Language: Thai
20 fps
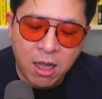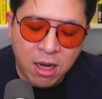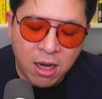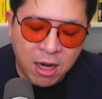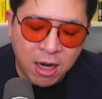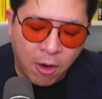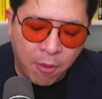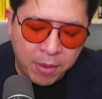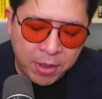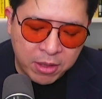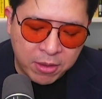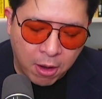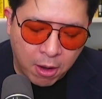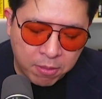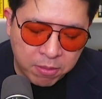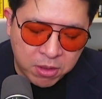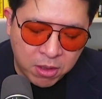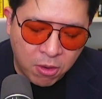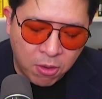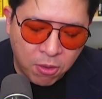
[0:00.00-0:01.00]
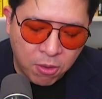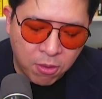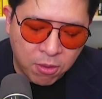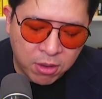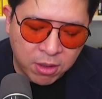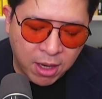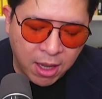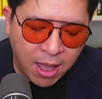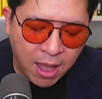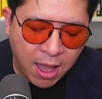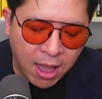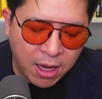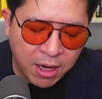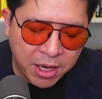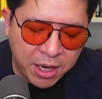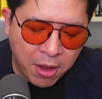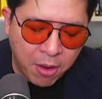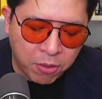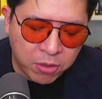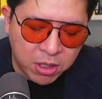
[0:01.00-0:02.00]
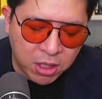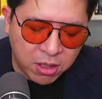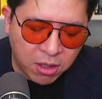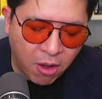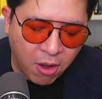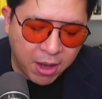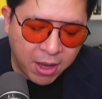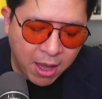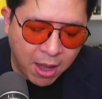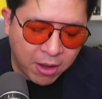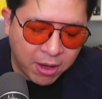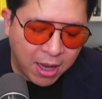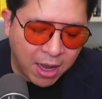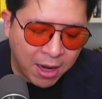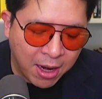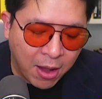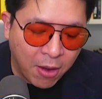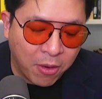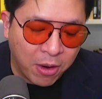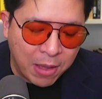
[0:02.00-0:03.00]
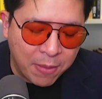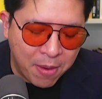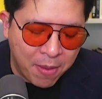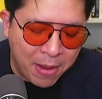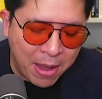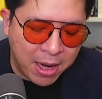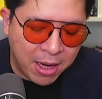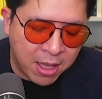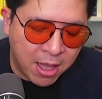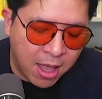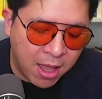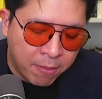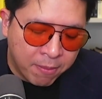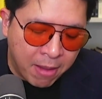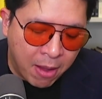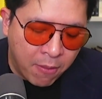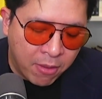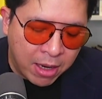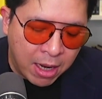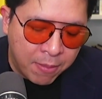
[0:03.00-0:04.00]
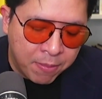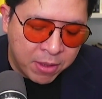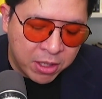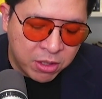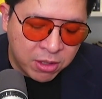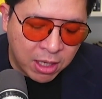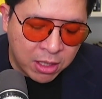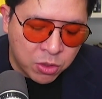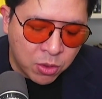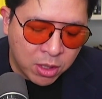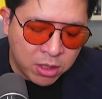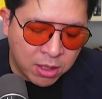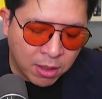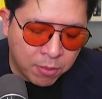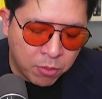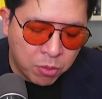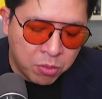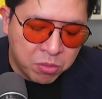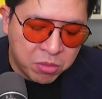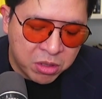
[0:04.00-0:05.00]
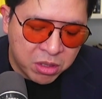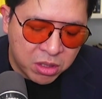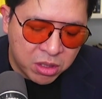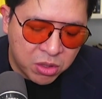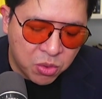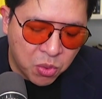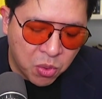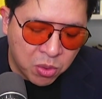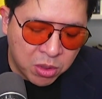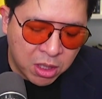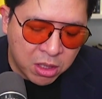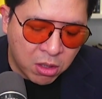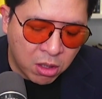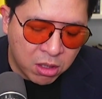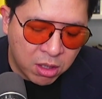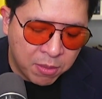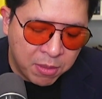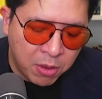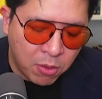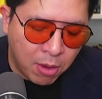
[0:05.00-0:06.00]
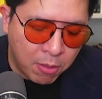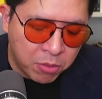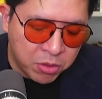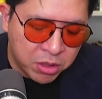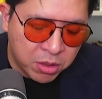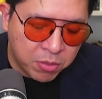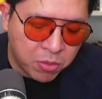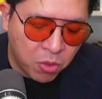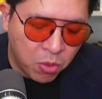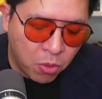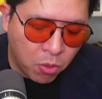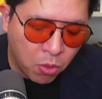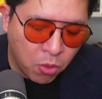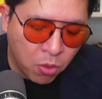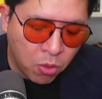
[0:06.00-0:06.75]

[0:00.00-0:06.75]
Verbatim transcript: เราไปตอบโต้นะฮะ เดี๋ยวจะต่อยเอากันเอาอะไรประมาณนี้แม้ว่าการพิจารณาตัวเองจากมุมสูง ในตอนที่มีความรู้สึกโมโห